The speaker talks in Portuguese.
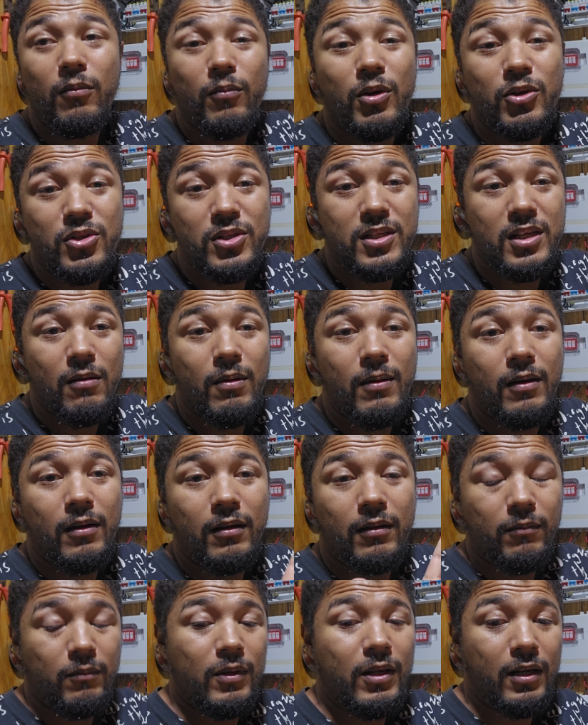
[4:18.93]
o meu
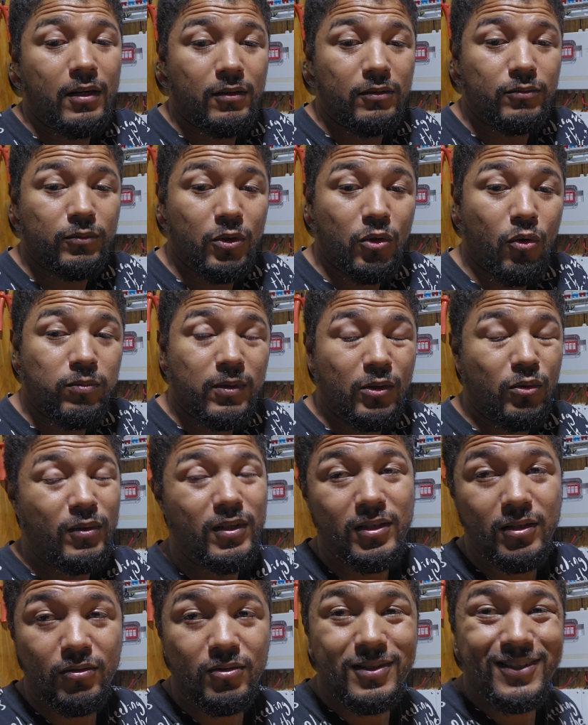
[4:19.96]
sistema, minha, o meu
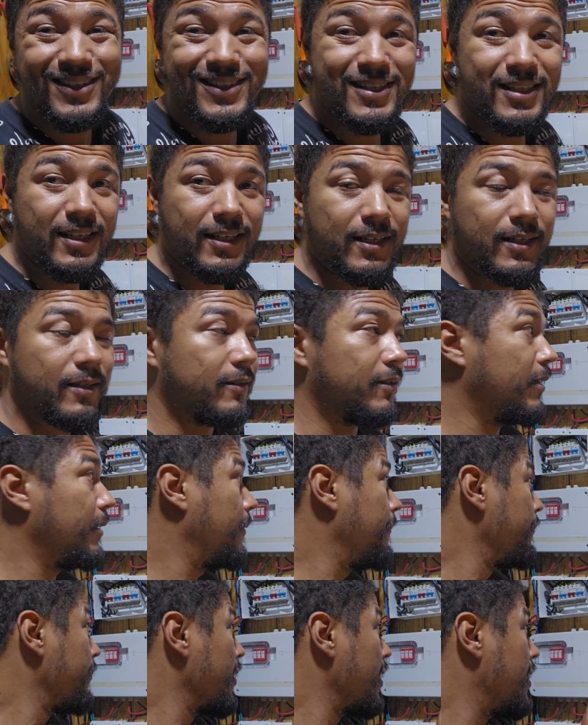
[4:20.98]
computador ali não se desliga,
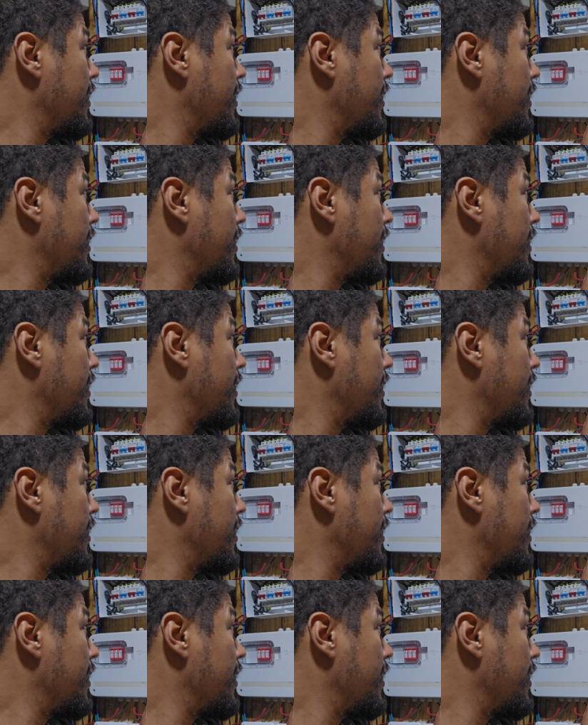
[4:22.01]
né?